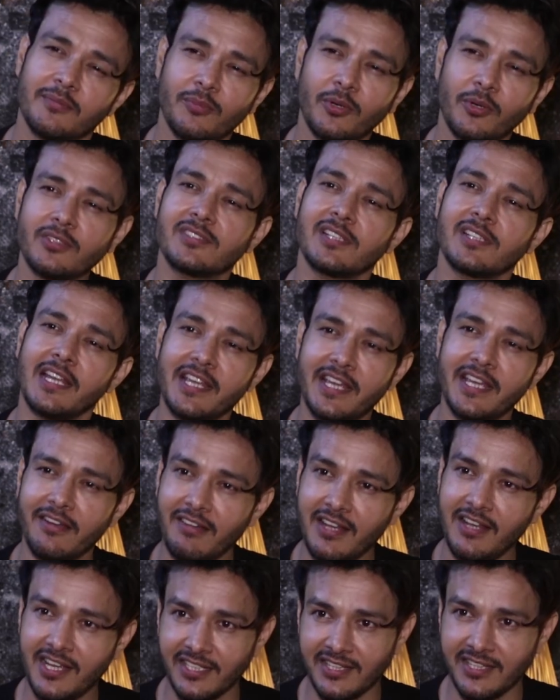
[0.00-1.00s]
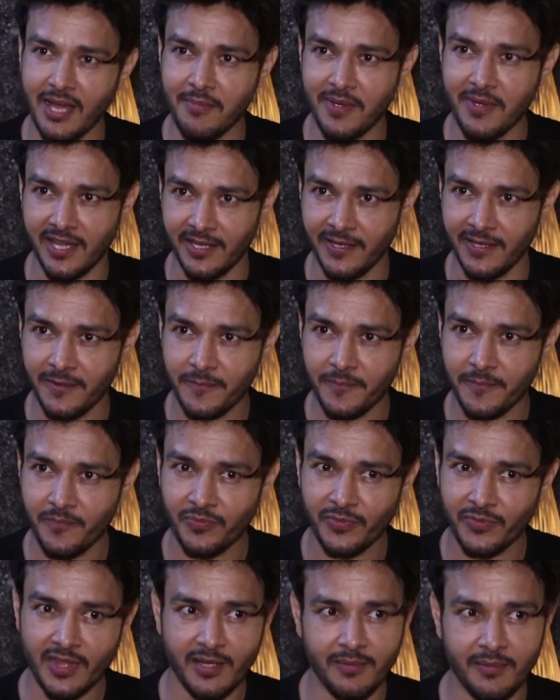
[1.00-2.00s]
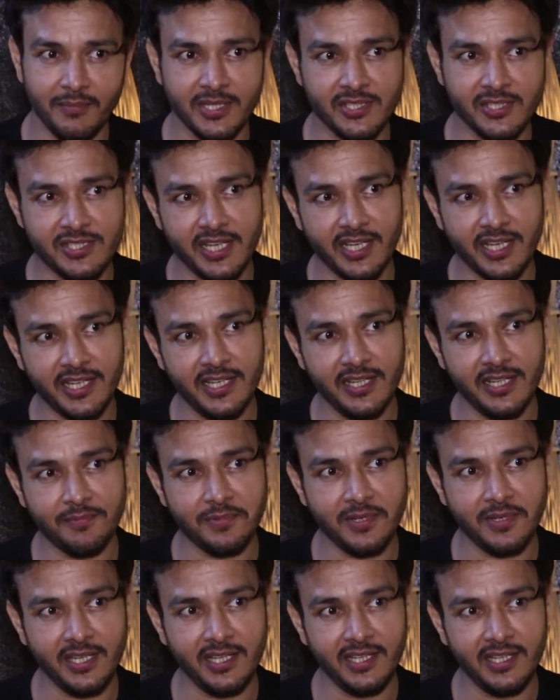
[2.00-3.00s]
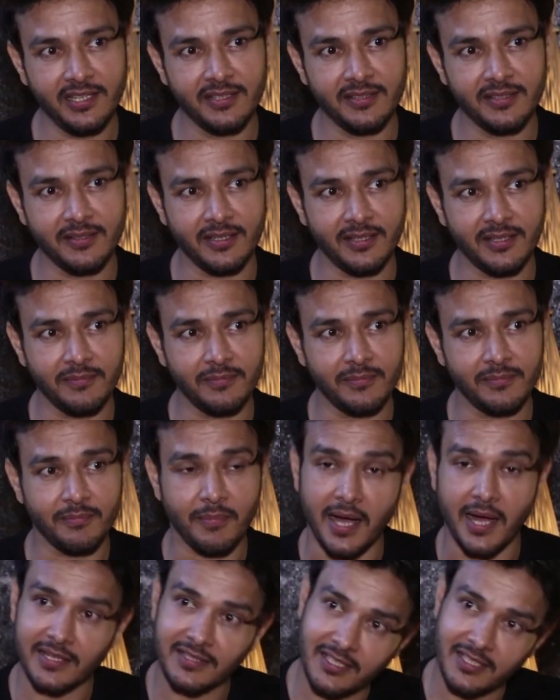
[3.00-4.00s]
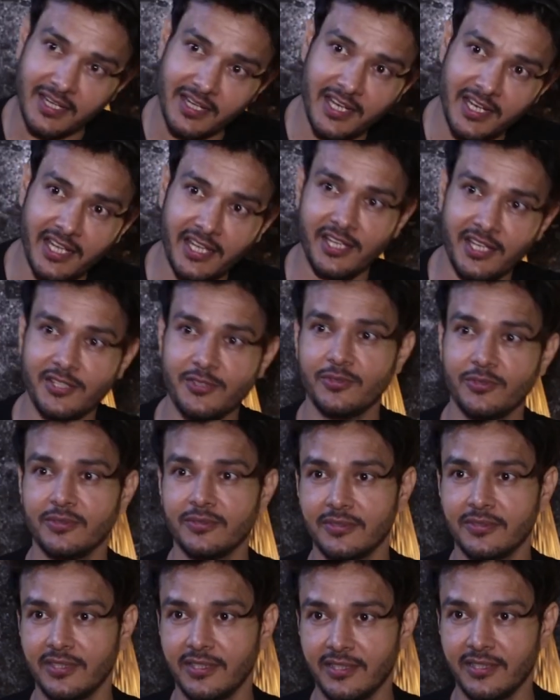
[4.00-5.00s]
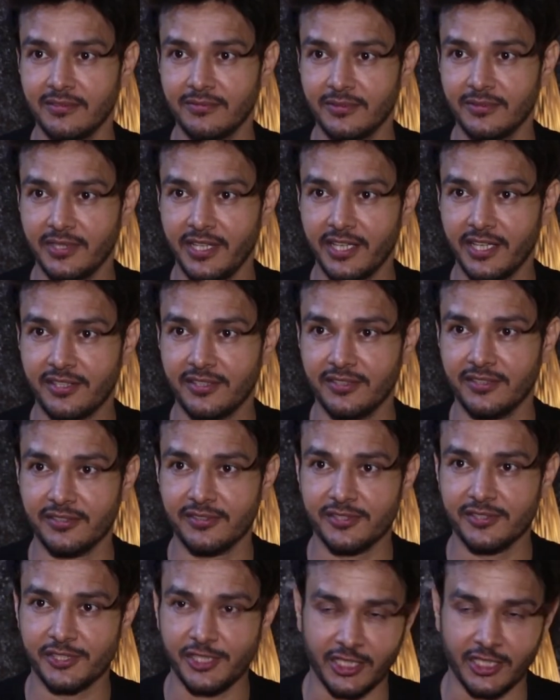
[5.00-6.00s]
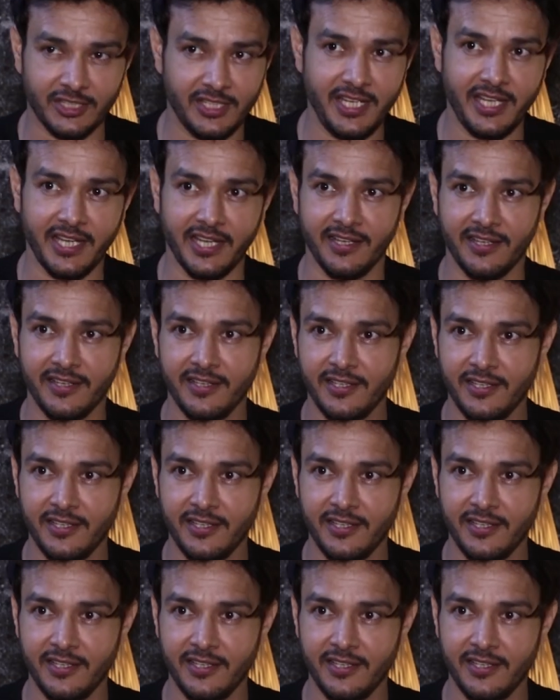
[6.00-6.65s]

बहुत सलीके वाली किताबें हैं बच्चे की अपनी बात करने की जो एक शक्ति है